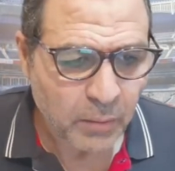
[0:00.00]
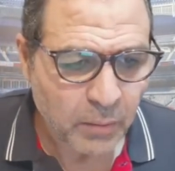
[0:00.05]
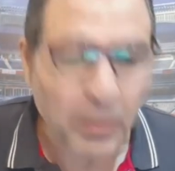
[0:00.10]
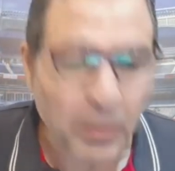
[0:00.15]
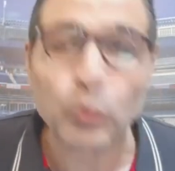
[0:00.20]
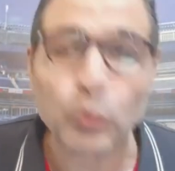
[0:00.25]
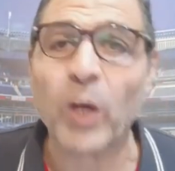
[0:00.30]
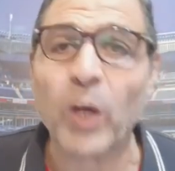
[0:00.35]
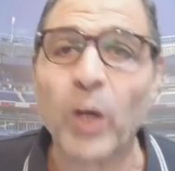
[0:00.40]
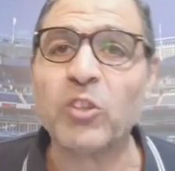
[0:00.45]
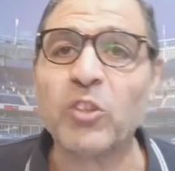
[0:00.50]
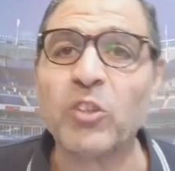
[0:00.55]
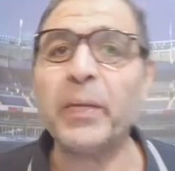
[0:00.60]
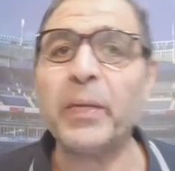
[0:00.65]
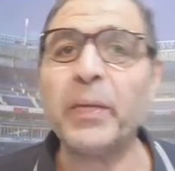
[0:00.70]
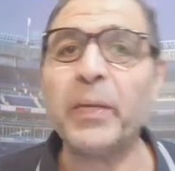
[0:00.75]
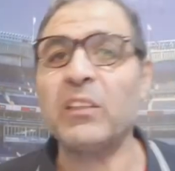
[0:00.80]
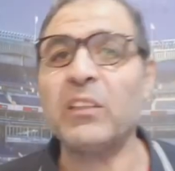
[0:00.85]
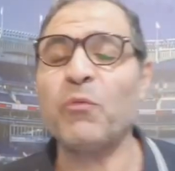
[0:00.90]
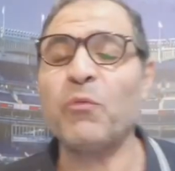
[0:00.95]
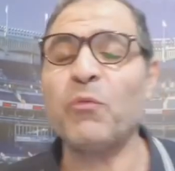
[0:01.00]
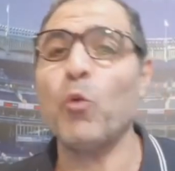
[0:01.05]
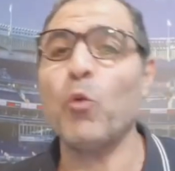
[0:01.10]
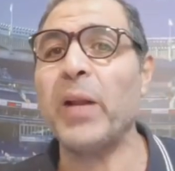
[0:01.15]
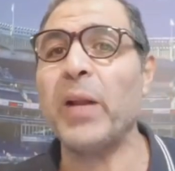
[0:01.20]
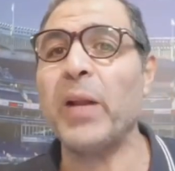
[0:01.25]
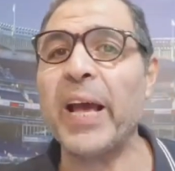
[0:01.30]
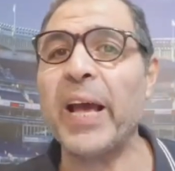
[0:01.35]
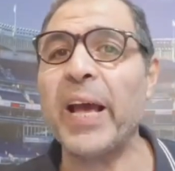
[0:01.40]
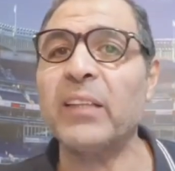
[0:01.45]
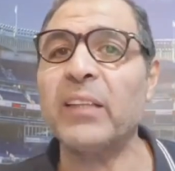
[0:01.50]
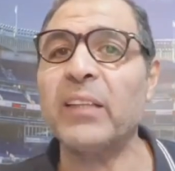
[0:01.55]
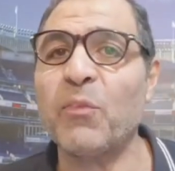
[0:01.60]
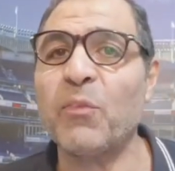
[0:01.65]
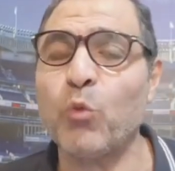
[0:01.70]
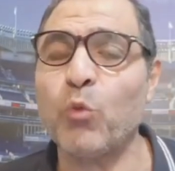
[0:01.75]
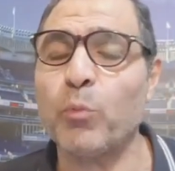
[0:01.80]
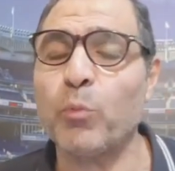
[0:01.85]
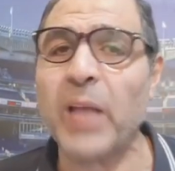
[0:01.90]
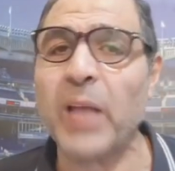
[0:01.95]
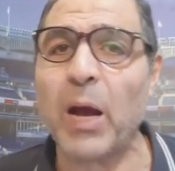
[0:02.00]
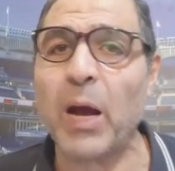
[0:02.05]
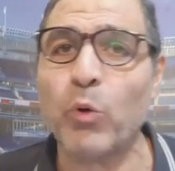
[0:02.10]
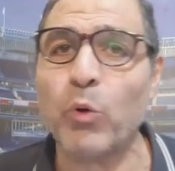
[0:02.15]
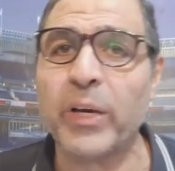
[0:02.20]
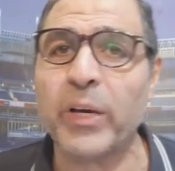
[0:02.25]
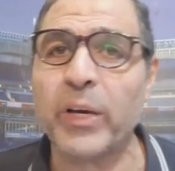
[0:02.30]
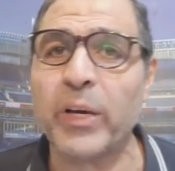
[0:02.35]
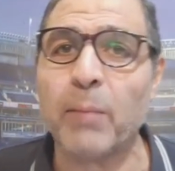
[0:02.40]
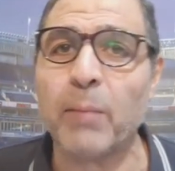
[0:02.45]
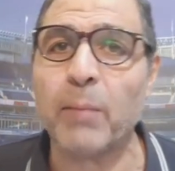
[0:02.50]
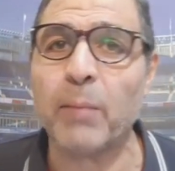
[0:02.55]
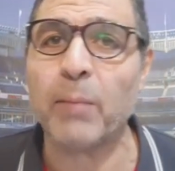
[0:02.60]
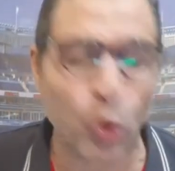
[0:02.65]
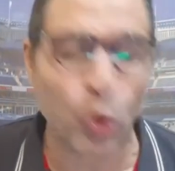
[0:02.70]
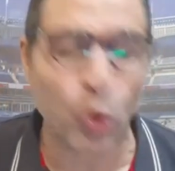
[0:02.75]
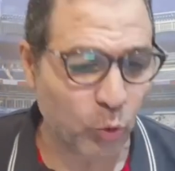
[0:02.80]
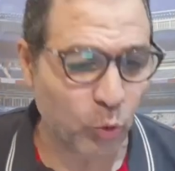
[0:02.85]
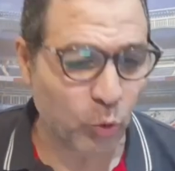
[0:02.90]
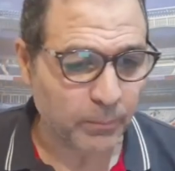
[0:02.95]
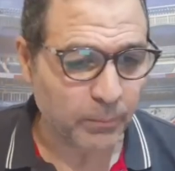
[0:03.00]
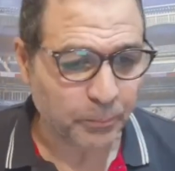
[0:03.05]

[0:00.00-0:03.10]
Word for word: برضه عشان بيحتفلوا بالاهداف وبتاع والكلام ده كله